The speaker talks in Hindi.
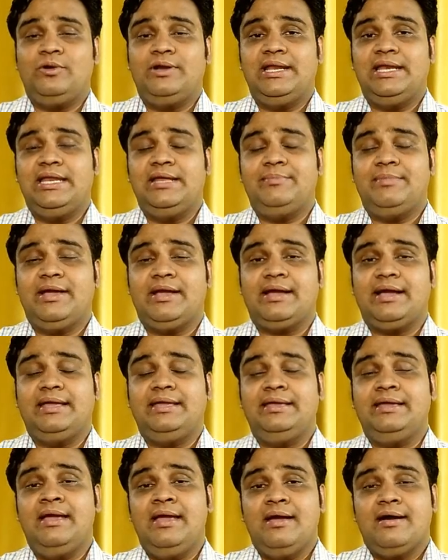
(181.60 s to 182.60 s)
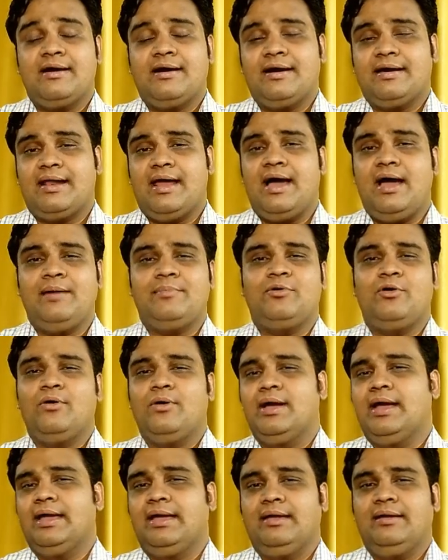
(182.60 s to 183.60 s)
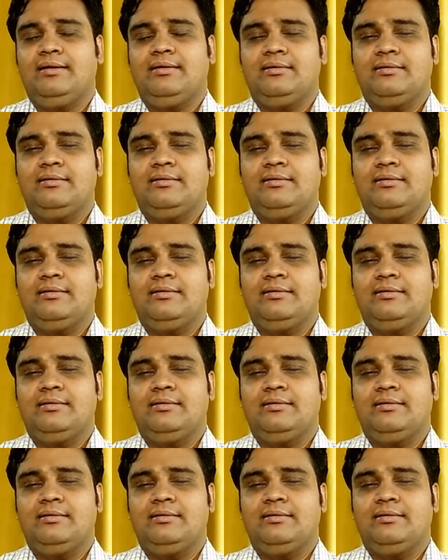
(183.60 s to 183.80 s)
कुंडली में कहीं खराब हो गए